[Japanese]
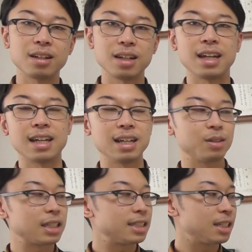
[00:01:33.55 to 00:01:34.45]
えー、
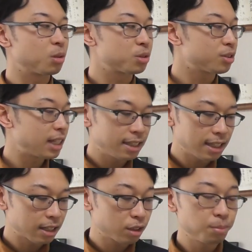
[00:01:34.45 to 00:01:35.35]
私にご相談い
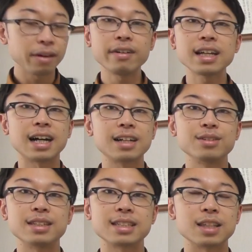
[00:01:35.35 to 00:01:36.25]
ただく場合があ
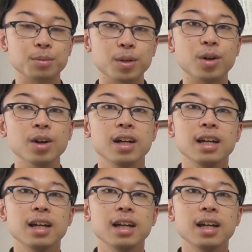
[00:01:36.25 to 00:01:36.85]
るんですけども、